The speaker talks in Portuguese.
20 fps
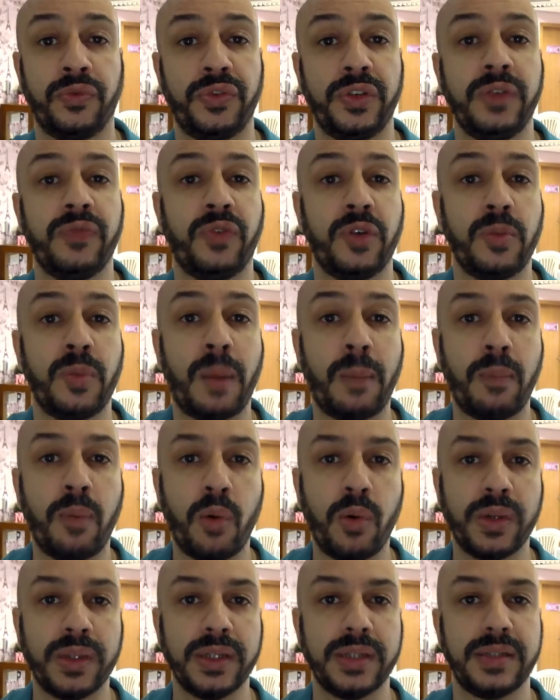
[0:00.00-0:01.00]
fim foi uma
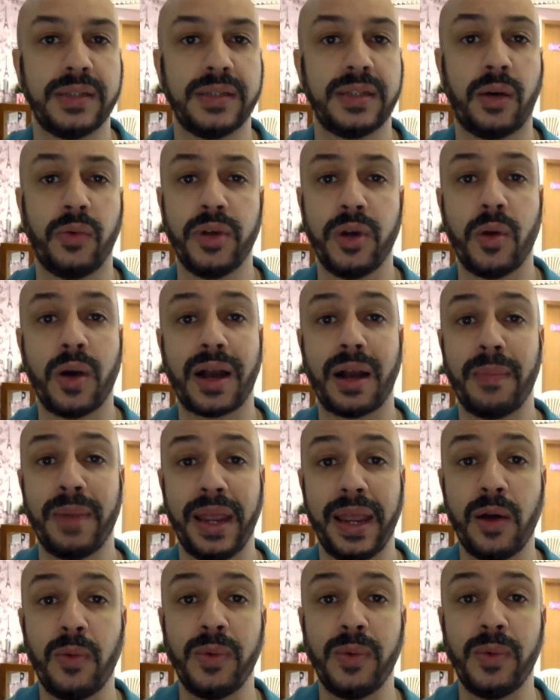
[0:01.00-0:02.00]
boa decisão e eu
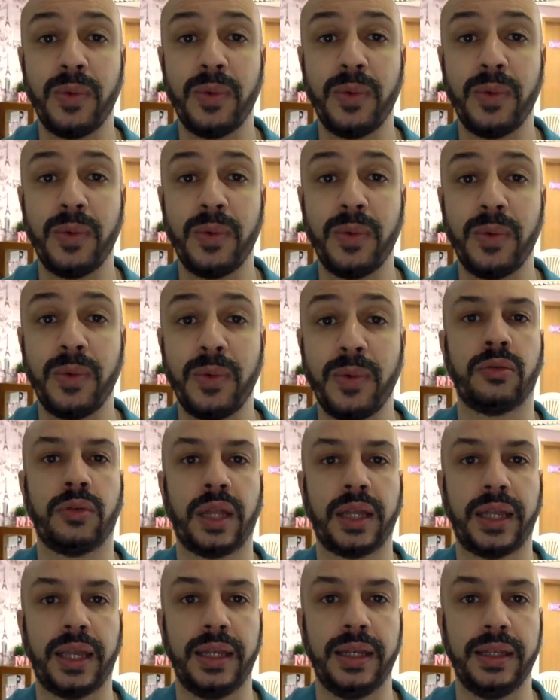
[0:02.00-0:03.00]
acabei realmente gostando
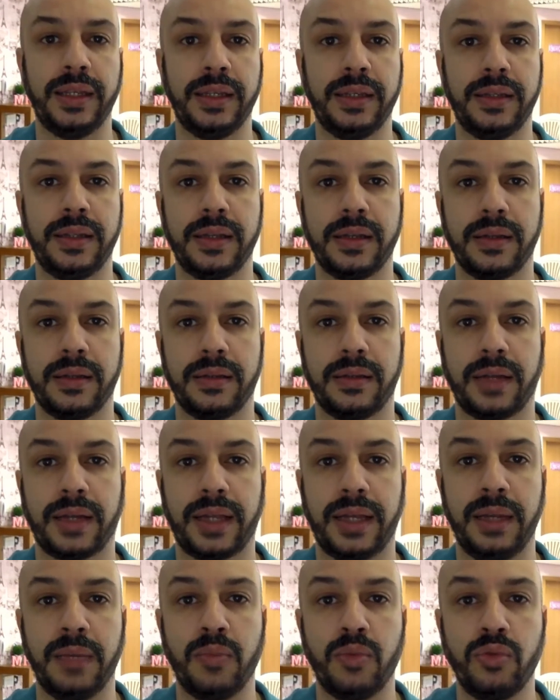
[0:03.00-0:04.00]
daquele, de,
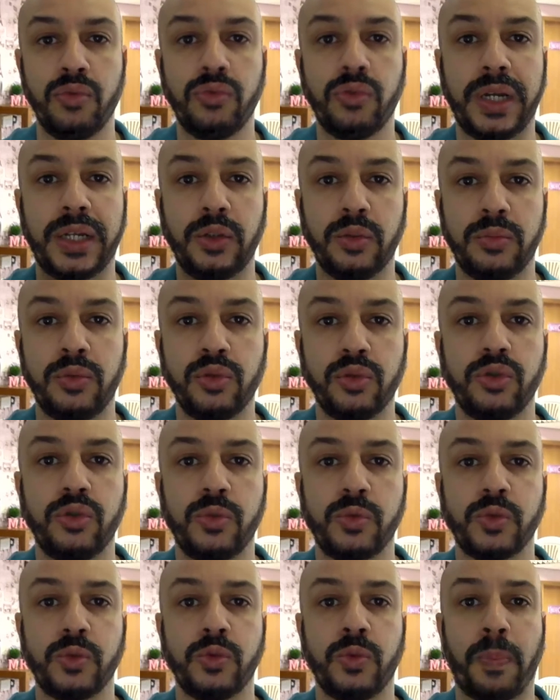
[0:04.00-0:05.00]
daquele mundo, né, do mundo do,